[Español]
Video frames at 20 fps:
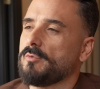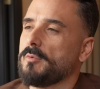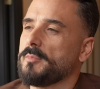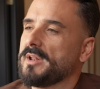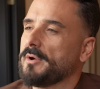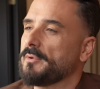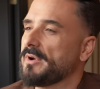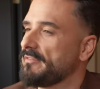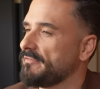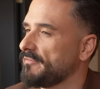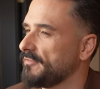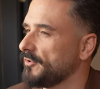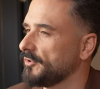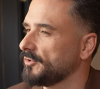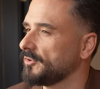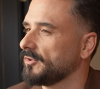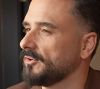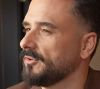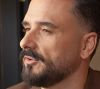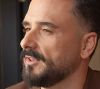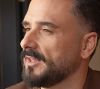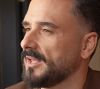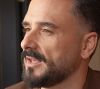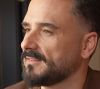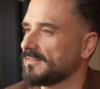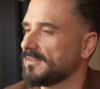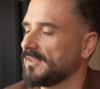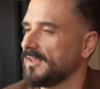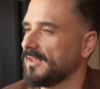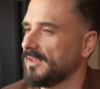es como mirar una foto, ¿no? De
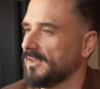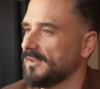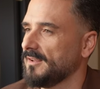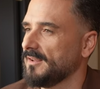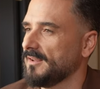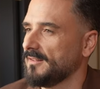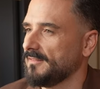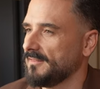hace,